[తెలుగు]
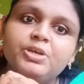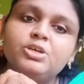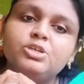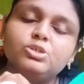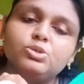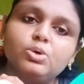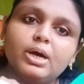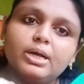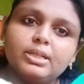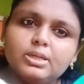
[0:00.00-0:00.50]

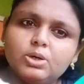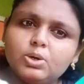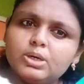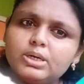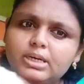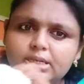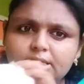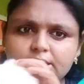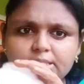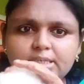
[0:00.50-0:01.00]
సో అదొక
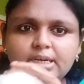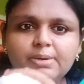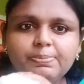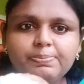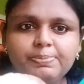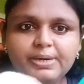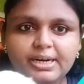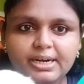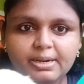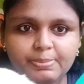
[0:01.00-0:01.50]
ట్రస్టెడ్
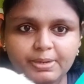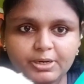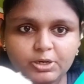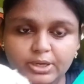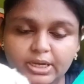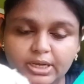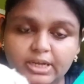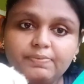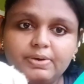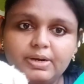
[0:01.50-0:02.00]
బ్రీడర్
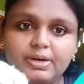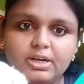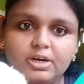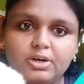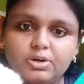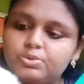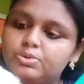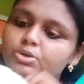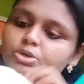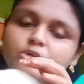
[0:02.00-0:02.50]
మటుకే
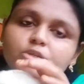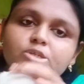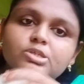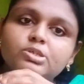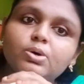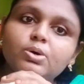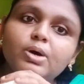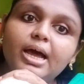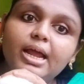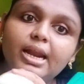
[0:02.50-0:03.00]
ఇవ్వగలరు సో
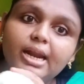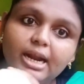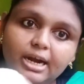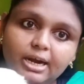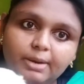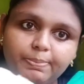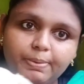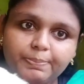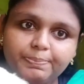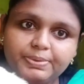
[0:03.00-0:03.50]
అలాంటి
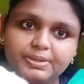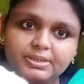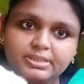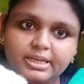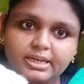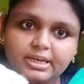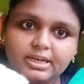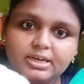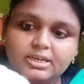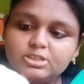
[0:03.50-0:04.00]
పప్పీస్
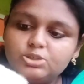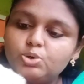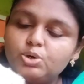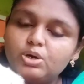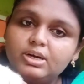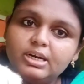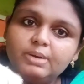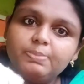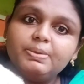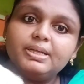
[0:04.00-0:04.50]
దగ్గర నుంచి
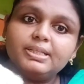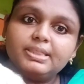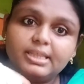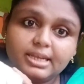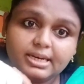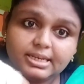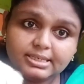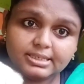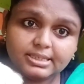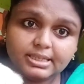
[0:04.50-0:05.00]
ఒకటి మీకు
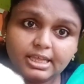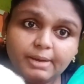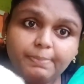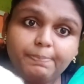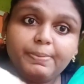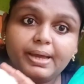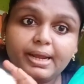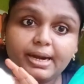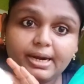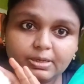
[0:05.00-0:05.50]
తెలిస్తే
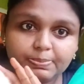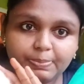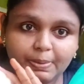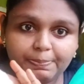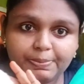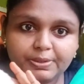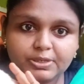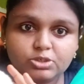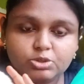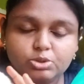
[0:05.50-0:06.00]
పేరెంట్
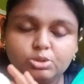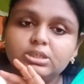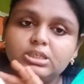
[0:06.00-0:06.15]
పప్పీస్ చూసి